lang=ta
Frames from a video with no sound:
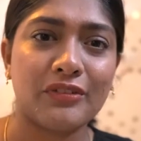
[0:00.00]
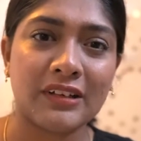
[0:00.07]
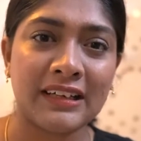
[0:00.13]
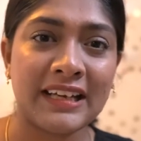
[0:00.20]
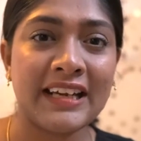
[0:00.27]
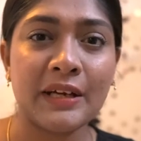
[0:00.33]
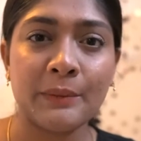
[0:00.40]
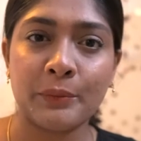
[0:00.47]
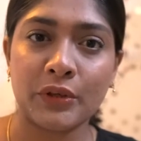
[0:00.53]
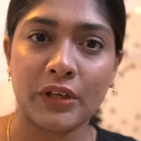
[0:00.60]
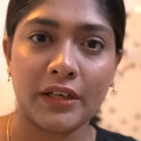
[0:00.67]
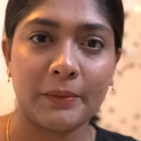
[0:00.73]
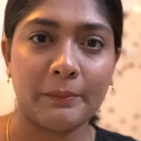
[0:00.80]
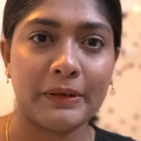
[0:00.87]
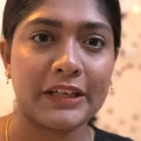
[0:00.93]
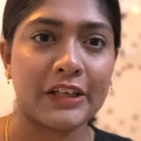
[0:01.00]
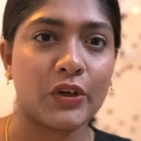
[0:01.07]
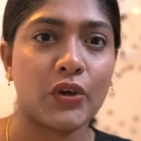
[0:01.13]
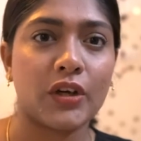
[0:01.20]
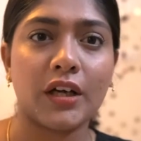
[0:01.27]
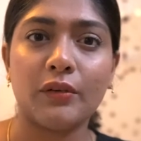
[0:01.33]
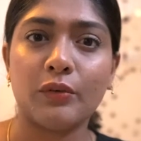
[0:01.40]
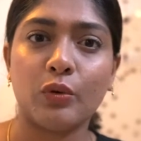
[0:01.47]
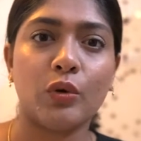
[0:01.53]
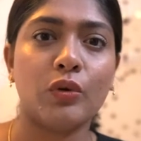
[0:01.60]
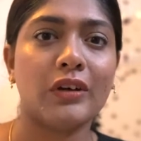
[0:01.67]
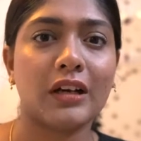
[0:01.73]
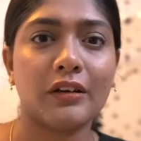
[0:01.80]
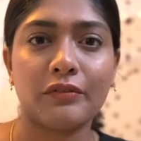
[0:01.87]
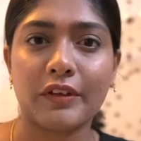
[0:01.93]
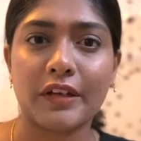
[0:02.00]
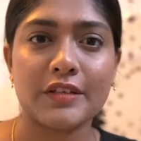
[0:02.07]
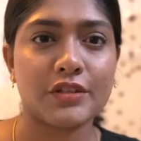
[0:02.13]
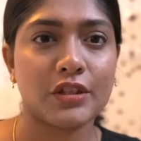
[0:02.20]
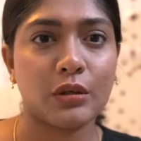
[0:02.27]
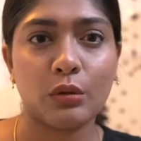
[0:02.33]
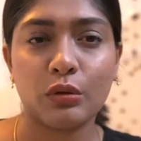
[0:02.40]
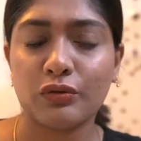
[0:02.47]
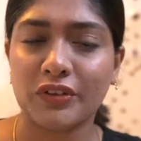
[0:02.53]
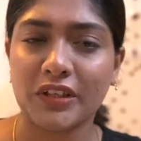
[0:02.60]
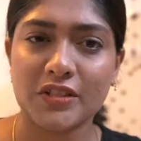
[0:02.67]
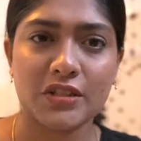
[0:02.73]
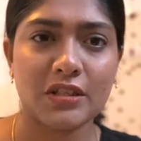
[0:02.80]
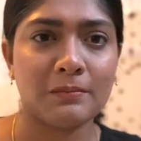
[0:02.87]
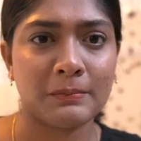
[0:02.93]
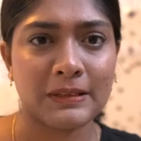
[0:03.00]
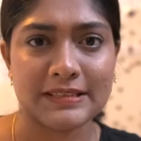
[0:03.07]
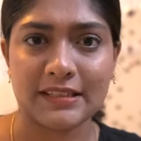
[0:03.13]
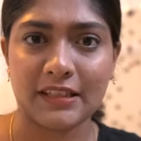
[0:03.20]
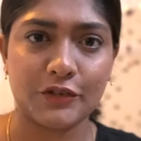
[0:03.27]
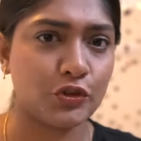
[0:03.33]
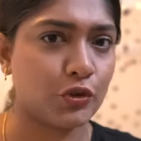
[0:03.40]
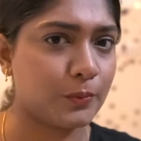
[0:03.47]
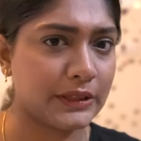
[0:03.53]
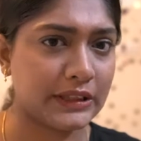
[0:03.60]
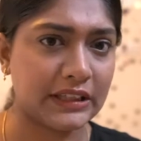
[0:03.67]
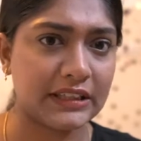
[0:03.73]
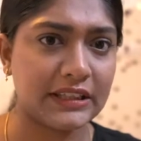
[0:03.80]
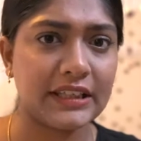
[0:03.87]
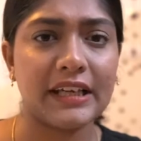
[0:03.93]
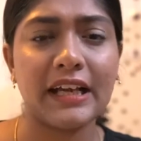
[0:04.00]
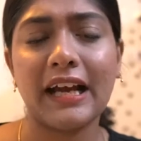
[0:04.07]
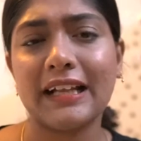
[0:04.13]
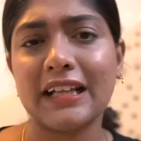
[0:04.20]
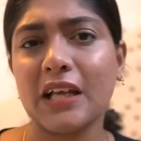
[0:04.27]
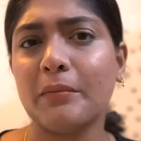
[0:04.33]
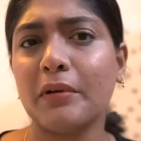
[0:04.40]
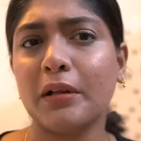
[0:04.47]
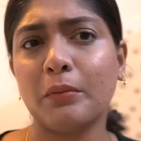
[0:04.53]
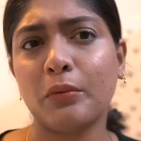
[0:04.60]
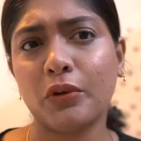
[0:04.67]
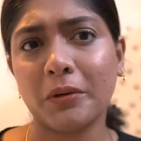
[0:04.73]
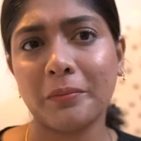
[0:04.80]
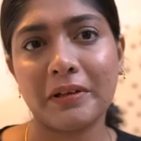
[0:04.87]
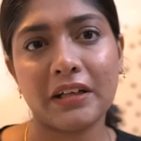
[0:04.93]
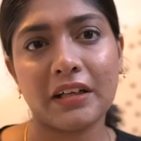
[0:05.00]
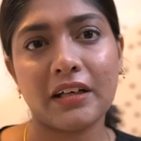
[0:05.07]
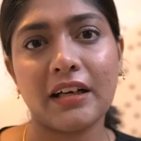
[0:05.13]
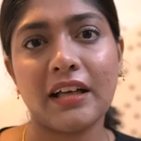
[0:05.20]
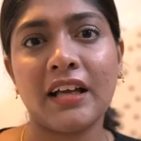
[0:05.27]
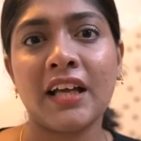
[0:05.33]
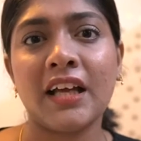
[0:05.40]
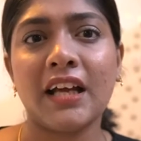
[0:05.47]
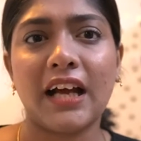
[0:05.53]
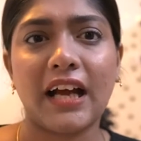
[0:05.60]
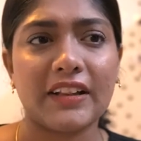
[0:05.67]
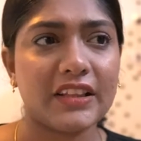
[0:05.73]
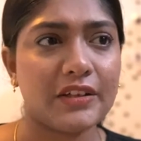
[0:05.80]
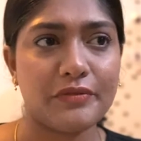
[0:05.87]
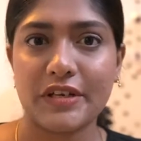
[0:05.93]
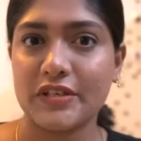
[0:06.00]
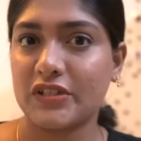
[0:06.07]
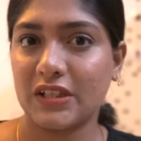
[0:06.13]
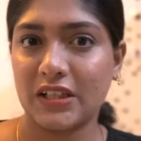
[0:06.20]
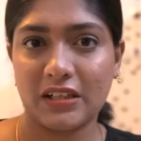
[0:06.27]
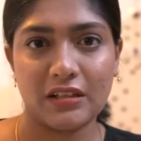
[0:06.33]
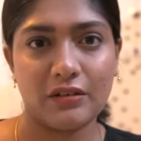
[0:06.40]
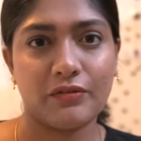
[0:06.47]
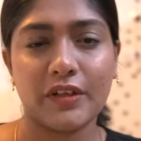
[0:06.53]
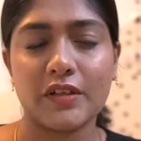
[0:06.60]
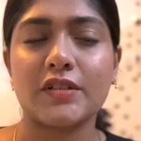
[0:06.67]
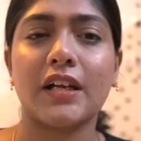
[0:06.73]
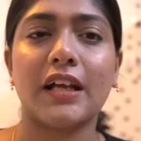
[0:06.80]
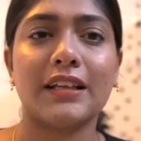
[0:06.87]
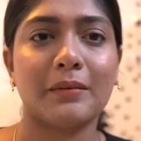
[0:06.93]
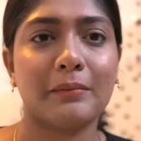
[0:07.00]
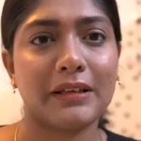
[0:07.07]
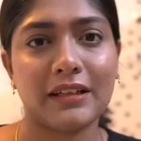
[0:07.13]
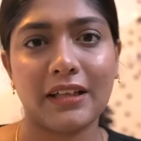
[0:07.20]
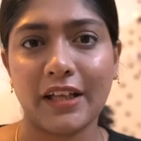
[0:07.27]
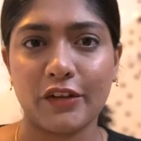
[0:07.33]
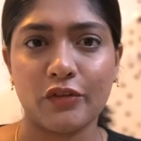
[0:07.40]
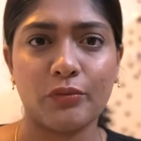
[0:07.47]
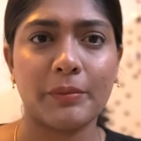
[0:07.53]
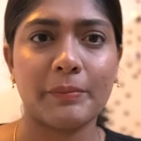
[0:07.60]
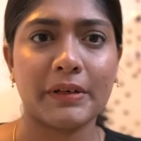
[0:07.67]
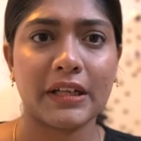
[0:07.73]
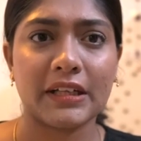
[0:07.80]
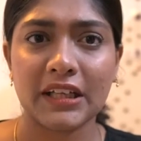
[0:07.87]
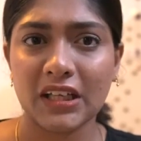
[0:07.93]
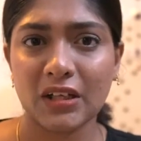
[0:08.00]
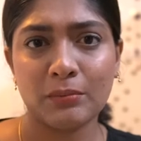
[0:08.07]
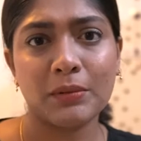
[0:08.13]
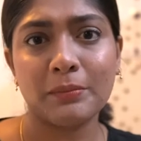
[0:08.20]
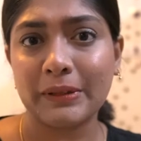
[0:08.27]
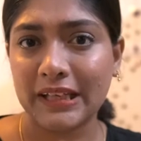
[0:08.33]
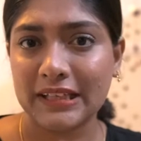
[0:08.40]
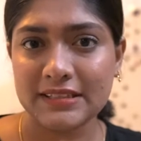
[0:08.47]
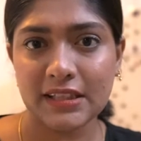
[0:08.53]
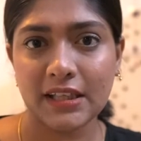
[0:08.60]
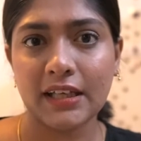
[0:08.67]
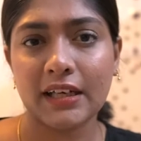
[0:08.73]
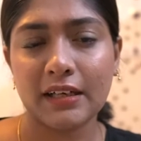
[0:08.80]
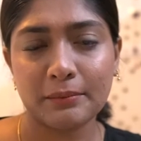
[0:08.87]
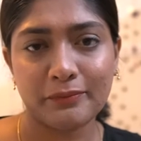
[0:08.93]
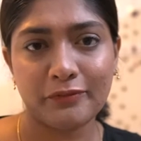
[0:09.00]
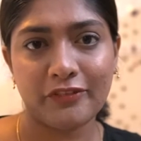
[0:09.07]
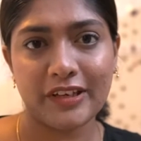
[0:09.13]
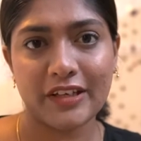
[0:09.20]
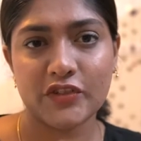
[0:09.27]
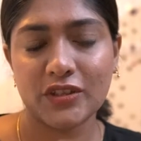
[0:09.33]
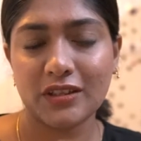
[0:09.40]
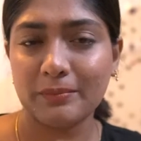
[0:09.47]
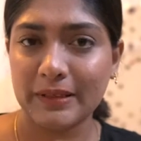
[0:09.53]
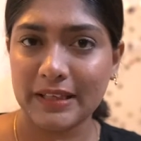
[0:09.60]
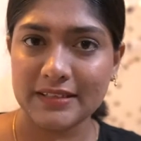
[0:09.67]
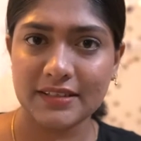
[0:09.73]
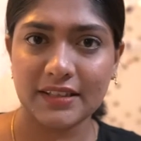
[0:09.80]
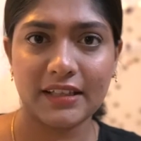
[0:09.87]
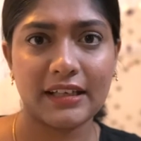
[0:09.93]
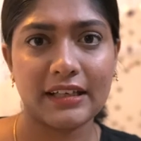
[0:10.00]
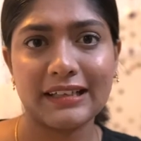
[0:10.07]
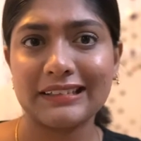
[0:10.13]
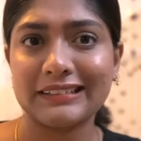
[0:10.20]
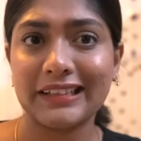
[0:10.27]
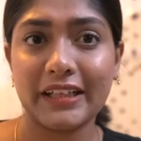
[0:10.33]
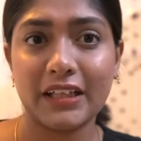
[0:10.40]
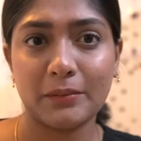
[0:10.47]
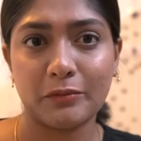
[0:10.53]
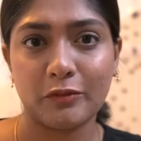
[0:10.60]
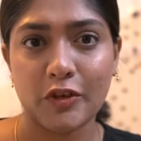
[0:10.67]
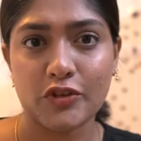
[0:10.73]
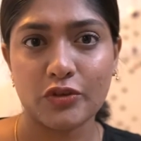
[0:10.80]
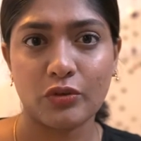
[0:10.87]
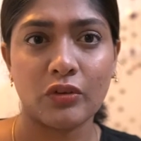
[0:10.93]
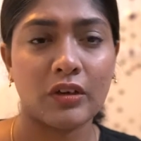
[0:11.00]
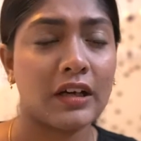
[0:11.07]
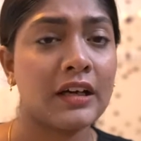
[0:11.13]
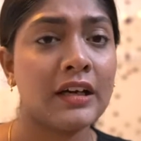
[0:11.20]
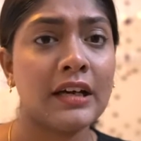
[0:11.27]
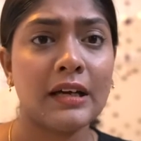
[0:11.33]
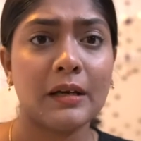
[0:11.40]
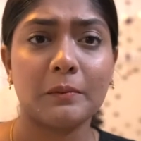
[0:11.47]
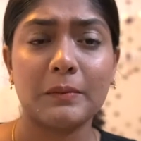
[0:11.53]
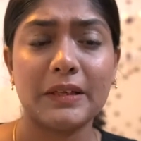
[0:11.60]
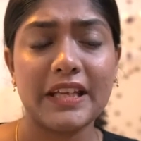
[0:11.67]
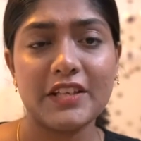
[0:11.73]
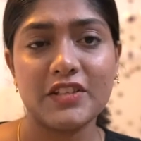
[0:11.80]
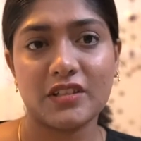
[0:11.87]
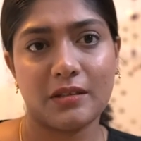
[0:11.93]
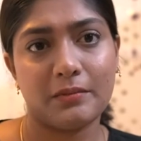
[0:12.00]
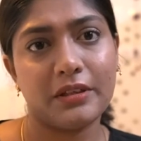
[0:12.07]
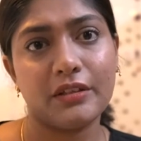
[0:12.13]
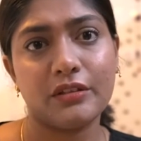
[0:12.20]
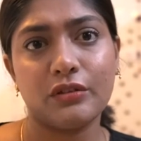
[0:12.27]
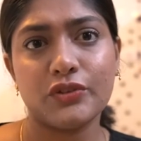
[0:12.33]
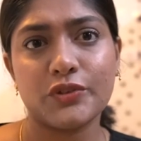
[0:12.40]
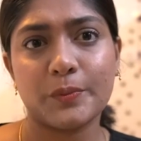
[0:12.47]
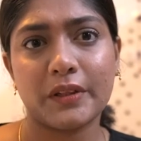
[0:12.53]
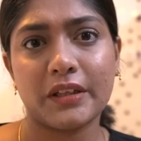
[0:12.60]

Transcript: க்ளீனாக போட நிப்பாட்டிக்கோங்க ஓவராக ஃபேஷியலோ ஃபேஷியல் மசாஜோ பண்ணாதீங்க அதே மாதிரி பியூட்டி பார்லரில் அந்த ஃபேஷியல் இந்த ஃபேஷியல் அந்த மாதிரிலாம் எதுவுமே பண்ணாதீங்க ரொம்ப பேசிக்கான ஃபேஷியல் பேசிக்கான க்ளீனப் வச்சுக்கோங்க ப்ளீச் அப்படின்னு யூஸ்